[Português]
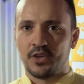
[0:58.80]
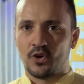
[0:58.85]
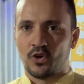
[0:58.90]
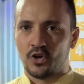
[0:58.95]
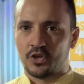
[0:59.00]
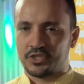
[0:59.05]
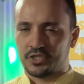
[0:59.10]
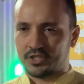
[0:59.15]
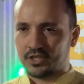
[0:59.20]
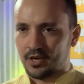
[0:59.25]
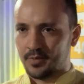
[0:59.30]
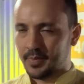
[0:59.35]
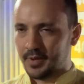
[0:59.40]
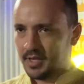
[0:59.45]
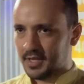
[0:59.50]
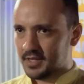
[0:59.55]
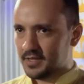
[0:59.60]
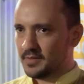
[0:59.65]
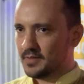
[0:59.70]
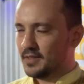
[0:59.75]
hoje
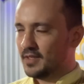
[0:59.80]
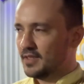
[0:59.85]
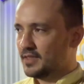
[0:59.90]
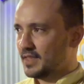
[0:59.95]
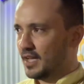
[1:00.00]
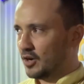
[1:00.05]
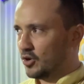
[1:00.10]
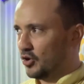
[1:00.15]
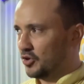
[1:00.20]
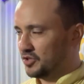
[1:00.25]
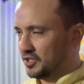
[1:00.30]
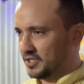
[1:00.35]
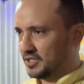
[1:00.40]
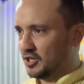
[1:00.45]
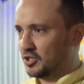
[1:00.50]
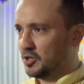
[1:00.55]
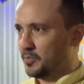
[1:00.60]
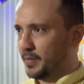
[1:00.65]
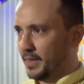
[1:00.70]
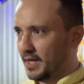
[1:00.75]
também na condição
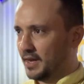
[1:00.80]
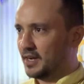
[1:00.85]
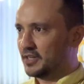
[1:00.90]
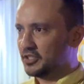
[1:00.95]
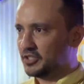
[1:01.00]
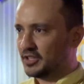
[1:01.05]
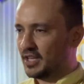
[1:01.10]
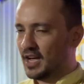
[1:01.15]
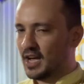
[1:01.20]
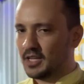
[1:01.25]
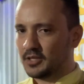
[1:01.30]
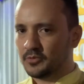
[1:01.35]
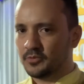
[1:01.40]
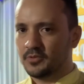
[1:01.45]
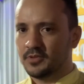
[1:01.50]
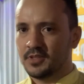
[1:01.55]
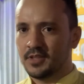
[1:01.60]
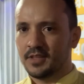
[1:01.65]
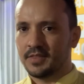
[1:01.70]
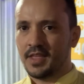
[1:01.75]
de pré-candidato,
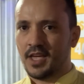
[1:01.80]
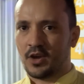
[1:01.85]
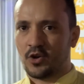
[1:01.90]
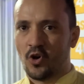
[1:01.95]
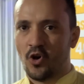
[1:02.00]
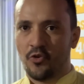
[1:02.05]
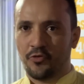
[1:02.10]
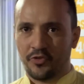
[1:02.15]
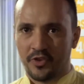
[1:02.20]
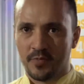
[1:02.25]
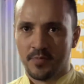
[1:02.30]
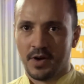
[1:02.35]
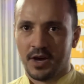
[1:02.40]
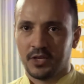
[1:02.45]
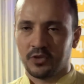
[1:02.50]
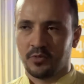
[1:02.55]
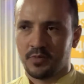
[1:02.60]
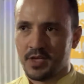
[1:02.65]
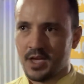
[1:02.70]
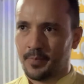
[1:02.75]
né,
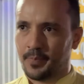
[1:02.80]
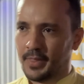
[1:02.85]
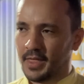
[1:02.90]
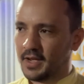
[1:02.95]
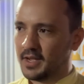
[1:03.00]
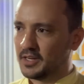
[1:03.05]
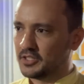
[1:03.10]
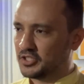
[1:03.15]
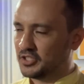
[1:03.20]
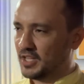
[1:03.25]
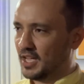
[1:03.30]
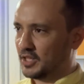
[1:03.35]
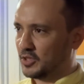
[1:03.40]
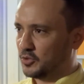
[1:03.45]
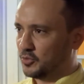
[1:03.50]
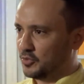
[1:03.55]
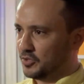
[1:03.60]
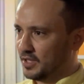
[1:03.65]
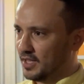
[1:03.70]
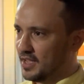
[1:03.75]
confirmando minha
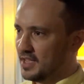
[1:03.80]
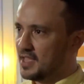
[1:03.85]
pré-candidatura